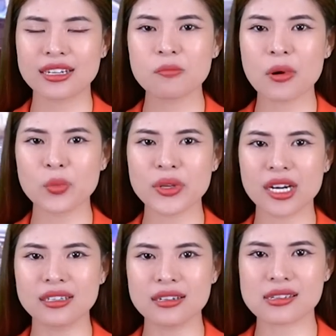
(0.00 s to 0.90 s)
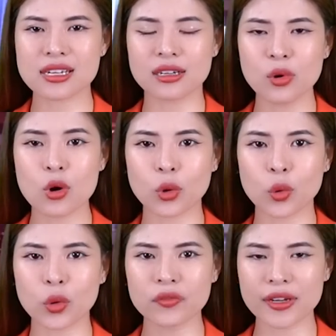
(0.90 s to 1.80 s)
rất mong nhận được sự ủng hộ
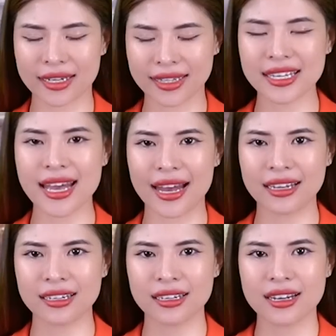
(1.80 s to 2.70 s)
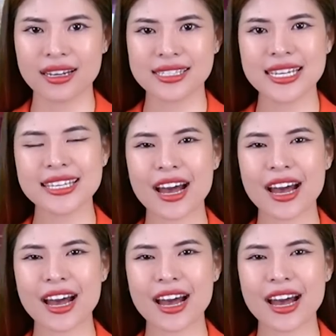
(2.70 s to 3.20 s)
của quý vị khán thính giả. Xin